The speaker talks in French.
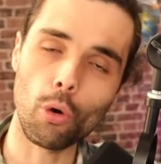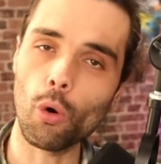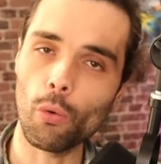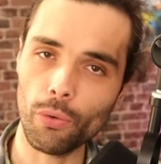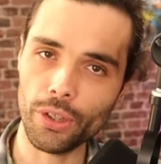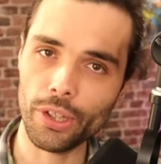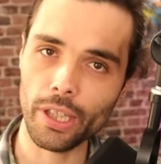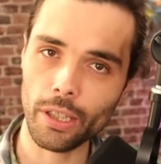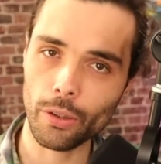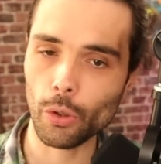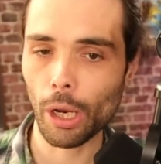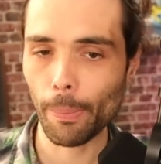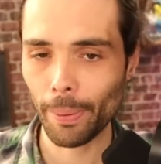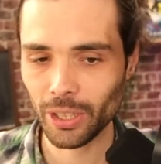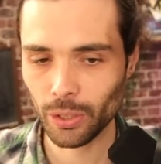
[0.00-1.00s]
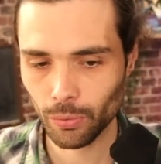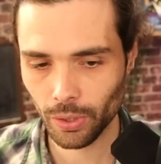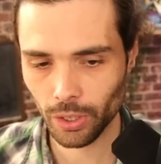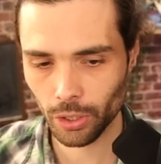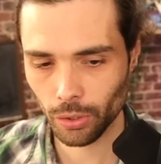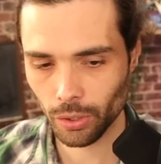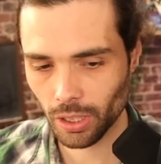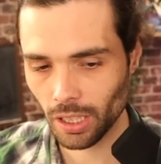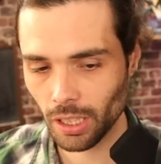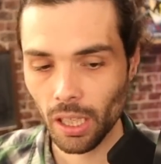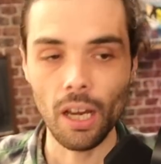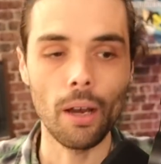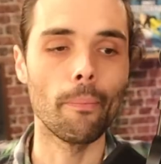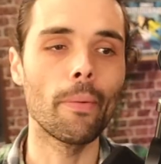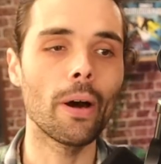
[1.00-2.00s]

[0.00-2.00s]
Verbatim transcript: profiter de la passion des gens qui